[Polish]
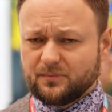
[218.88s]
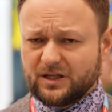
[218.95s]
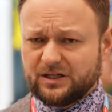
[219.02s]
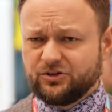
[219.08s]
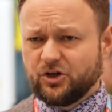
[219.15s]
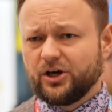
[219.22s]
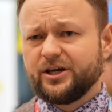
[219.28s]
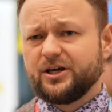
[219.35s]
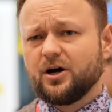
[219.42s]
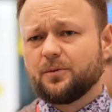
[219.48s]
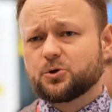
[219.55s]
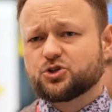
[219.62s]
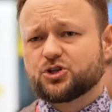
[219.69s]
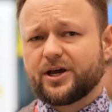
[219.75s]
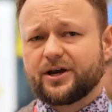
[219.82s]
No i
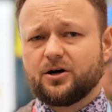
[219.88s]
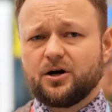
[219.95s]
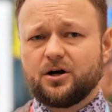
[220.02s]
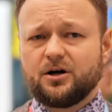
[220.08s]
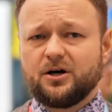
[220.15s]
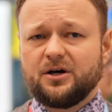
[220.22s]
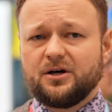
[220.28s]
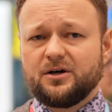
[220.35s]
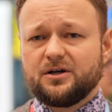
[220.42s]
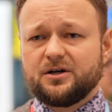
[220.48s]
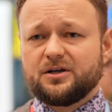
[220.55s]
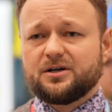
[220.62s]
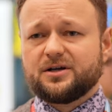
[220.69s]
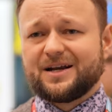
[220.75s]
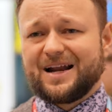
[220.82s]
oprócz tego
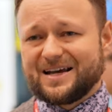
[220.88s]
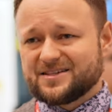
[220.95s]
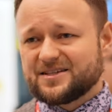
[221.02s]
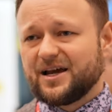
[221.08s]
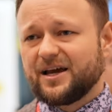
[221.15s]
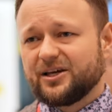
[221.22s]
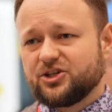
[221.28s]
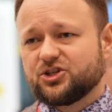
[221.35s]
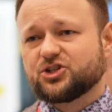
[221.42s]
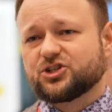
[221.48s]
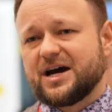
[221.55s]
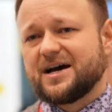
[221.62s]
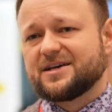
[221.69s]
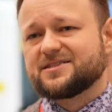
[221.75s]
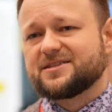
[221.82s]
raz na jakiś
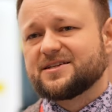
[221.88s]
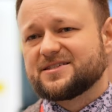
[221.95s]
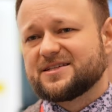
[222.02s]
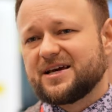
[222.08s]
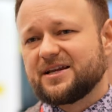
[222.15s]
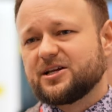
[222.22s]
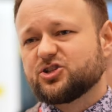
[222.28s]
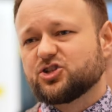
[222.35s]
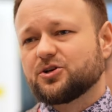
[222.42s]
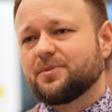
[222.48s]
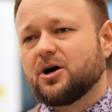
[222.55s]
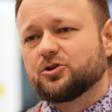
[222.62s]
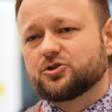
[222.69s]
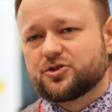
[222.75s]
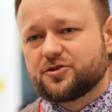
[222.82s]
czas te serie
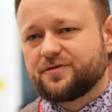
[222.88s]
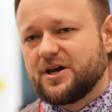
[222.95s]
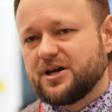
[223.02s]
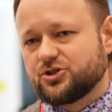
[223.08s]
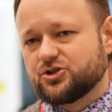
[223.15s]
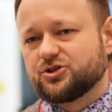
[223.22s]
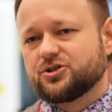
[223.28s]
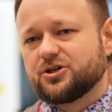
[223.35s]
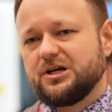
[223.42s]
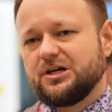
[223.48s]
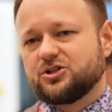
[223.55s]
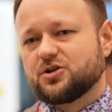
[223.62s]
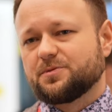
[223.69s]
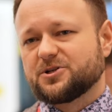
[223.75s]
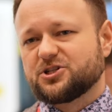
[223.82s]
trzeba odświeżyć.
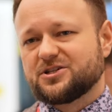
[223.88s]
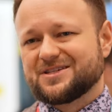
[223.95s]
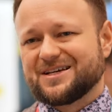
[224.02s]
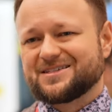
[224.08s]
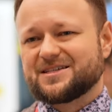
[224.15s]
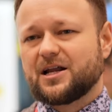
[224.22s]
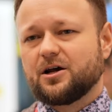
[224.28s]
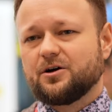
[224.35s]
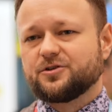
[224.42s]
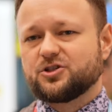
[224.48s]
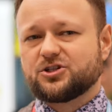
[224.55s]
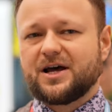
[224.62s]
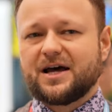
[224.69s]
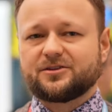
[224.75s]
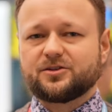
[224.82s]
Trzeba się
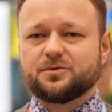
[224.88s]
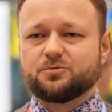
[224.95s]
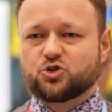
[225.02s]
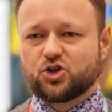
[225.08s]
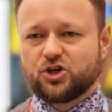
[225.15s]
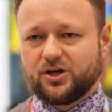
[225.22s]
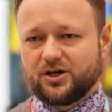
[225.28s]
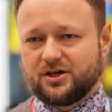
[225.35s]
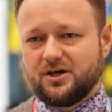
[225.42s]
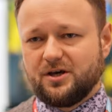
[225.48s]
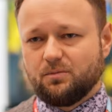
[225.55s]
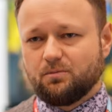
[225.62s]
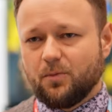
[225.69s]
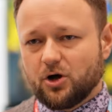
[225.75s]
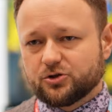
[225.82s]
zastanowić nad tym, czy
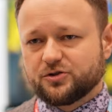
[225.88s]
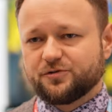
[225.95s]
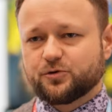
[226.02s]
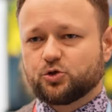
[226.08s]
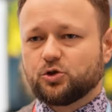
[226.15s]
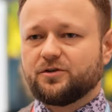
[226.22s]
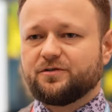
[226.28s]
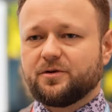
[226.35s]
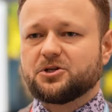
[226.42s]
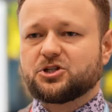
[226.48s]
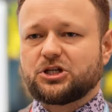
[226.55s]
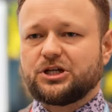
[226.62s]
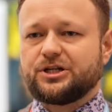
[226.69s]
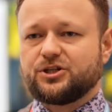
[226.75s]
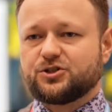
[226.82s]
motyw, który
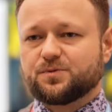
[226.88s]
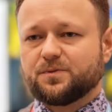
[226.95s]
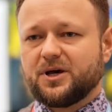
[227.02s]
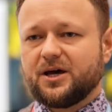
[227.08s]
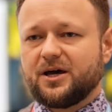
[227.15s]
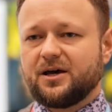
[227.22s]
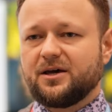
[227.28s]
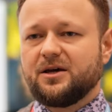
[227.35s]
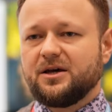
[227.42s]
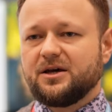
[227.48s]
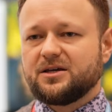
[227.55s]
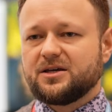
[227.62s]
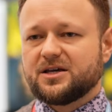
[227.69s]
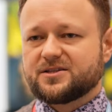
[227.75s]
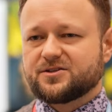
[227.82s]
wymyśliliśmy,
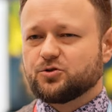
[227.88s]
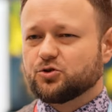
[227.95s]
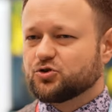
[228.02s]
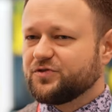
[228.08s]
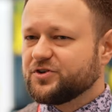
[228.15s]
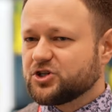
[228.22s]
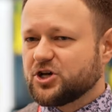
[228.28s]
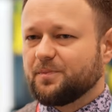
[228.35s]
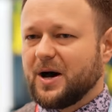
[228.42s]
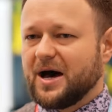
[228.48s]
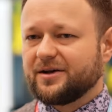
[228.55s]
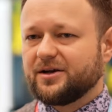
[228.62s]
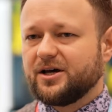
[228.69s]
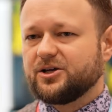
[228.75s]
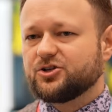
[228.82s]
jest już
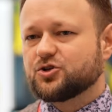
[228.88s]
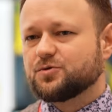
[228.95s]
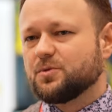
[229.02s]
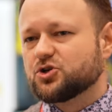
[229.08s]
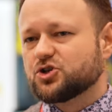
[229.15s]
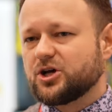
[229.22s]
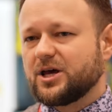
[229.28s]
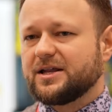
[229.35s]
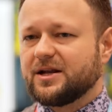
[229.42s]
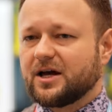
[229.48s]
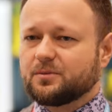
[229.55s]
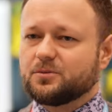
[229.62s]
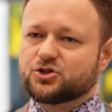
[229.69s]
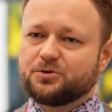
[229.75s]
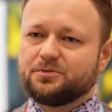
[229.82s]
wyczerpany, czy może
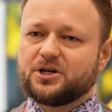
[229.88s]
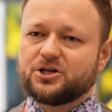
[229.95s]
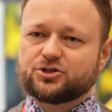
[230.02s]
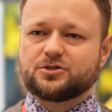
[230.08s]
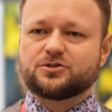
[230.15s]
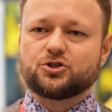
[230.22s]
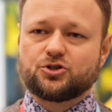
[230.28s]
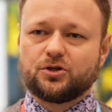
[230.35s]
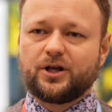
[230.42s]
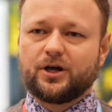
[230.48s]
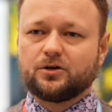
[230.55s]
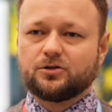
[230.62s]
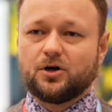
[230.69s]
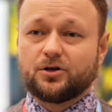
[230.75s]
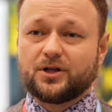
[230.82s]
jednak możemy jeszcze coś do
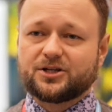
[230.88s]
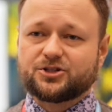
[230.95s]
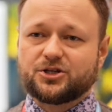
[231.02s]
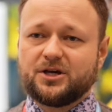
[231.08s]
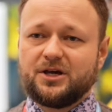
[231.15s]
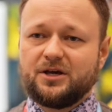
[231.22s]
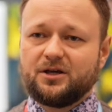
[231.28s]
niego dodać.